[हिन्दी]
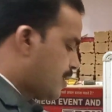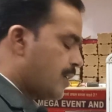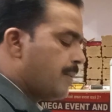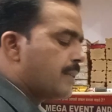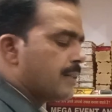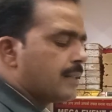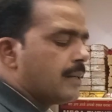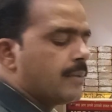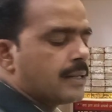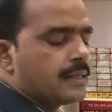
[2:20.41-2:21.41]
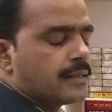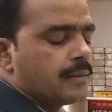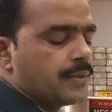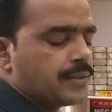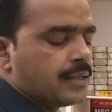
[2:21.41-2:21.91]
ये भी सस्ता मार्केट की
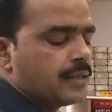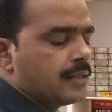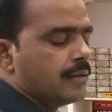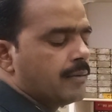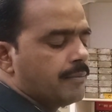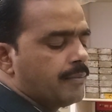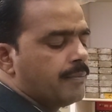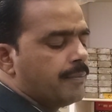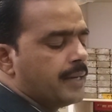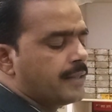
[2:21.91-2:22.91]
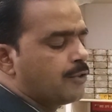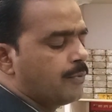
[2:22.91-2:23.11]
अपेक्षा है पैंतीस